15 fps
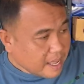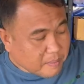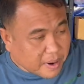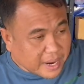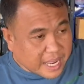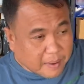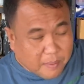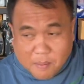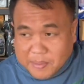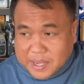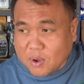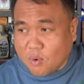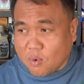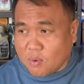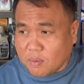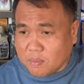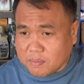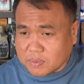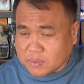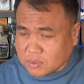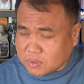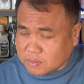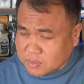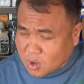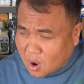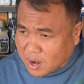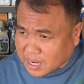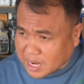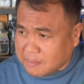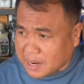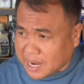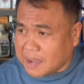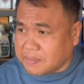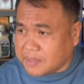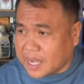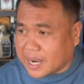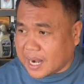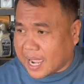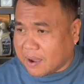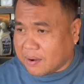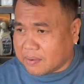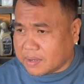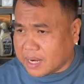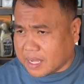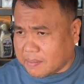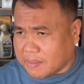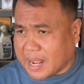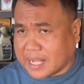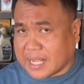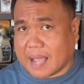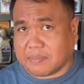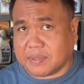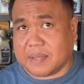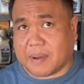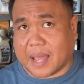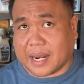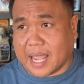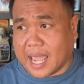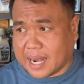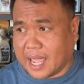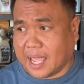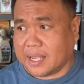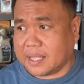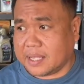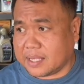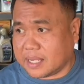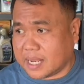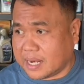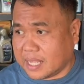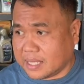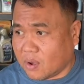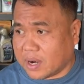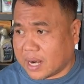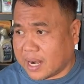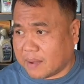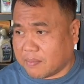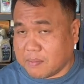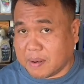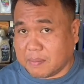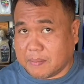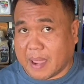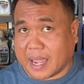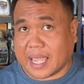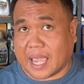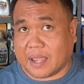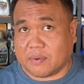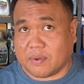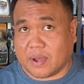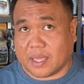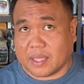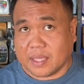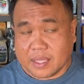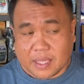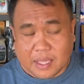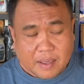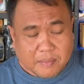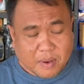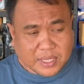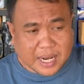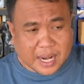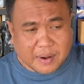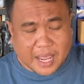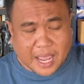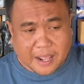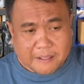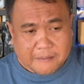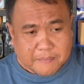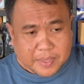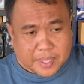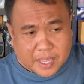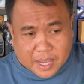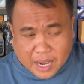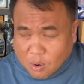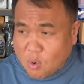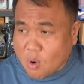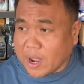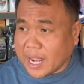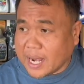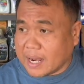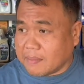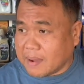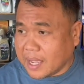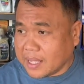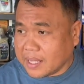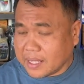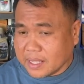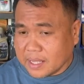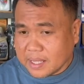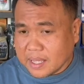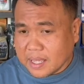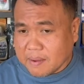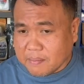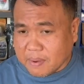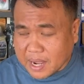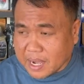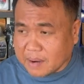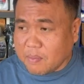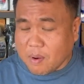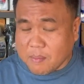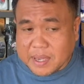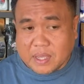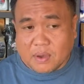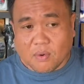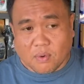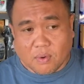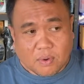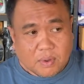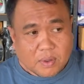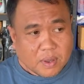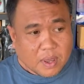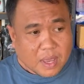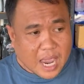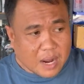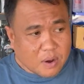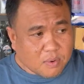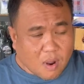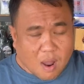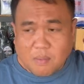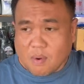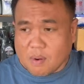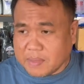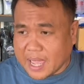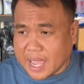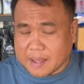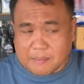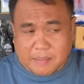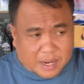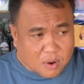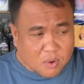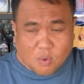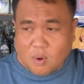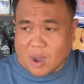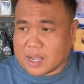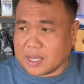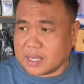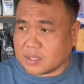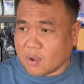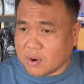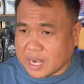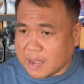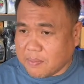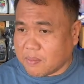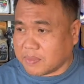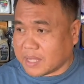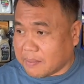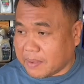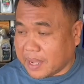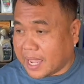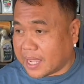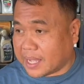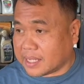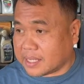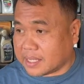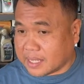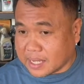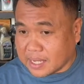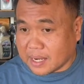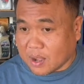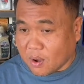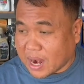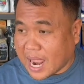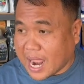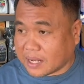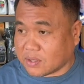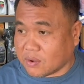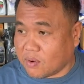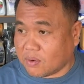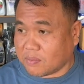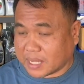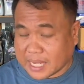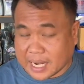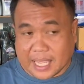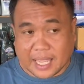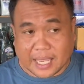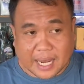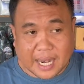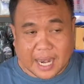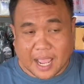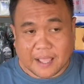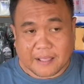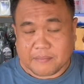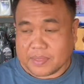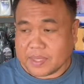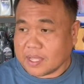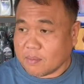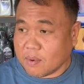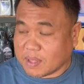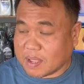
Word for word: พอดีผมไม่อยู่ยอดเงินมันเริ่มเยอะแล้วน่าจะประมาณ 3-4 พันได้นะในต้นนั้นอ่ะเพราะมันมีแบงค์ใหญ่อยู่ด้วยพอเสร็จแล้วเนี่ยเขาคงเห็นแล้วมั้งเผอิญว่าผมไม่อยู่ไอ้ลูกน้องผมเนี่ยมันก็รู้ว่าคือต้นเนี้ยผมทำเองคือของร้านต้งแบตเตอรี่เนี่ยนะผ